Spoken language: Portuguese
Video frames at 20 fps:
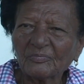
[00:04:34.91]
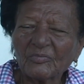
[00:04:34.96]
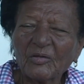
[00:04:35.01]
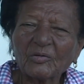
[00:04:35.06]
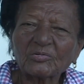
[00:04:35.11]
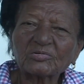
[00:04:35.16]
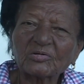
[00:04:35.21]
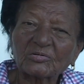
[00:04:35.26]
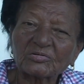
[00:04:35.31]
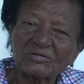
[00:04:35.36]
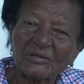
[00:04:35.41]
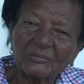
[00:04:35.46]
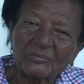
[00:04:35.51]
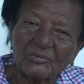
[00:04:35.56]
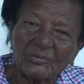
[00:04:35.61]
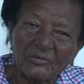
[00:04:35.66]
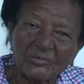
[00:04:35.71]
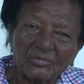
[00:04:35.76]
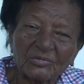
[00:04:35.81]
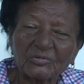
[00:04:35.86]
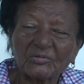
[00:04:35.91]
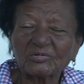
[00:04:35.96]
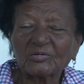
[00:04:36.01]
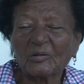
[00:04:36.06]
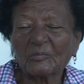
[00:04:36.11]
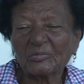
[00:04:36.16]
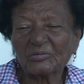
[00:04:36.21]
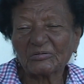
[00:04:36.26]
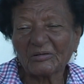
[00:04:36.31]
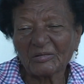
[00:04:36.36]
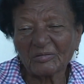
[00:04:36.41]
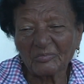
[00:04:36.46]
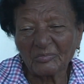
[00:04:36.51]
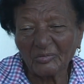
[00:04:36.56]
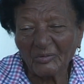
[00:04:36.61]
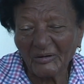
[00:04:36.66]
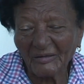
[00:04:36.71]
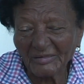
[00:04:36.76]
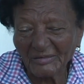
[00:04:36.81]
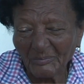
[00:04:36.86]
Eu sou sempre Curuzu, estou puxando um
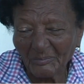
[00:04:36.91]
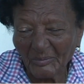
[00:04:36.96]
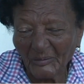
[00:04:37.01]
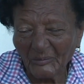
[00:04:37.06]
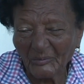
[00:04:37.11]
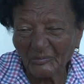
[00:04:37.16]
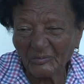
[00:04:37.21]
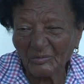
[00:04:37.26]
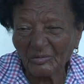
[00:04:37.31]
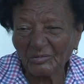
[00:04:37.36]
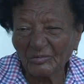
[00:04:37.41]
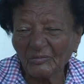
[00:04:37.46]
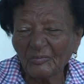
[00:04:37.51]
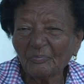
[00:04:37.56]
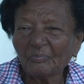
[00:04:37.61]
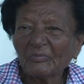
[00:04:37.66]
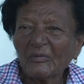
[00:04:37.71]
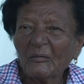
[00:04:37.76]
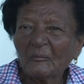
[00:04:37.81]
bocadinho pelo Curuzu,